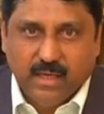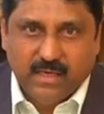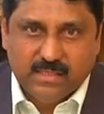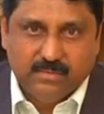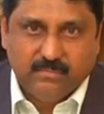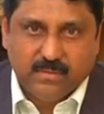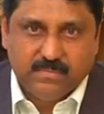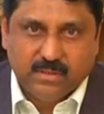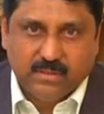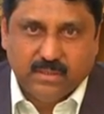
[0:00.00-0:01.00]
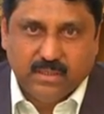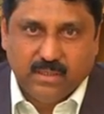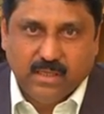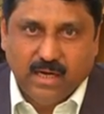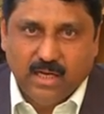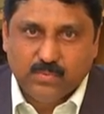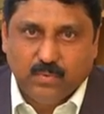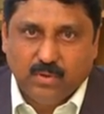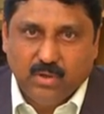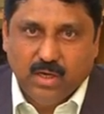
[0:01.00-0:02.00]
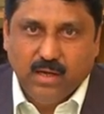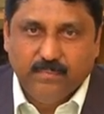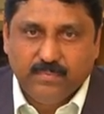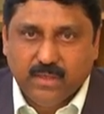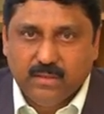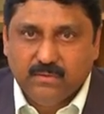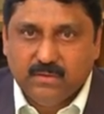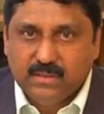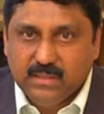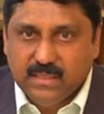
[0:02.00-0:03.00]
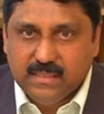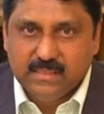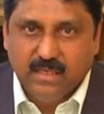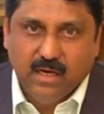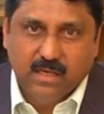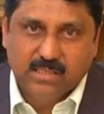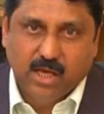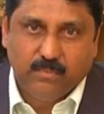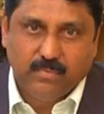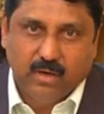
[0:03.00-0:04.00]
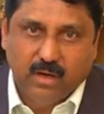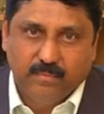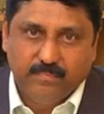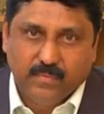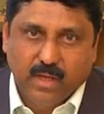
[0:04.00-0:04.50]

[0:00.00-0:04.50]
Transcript: என்ன சிம்டம்ஸ் இருக்குங்கிறத அனலைஸ் பண்ணோன்னா இது வந்து ஈஸியாக சால்வ் பண்ணலாம்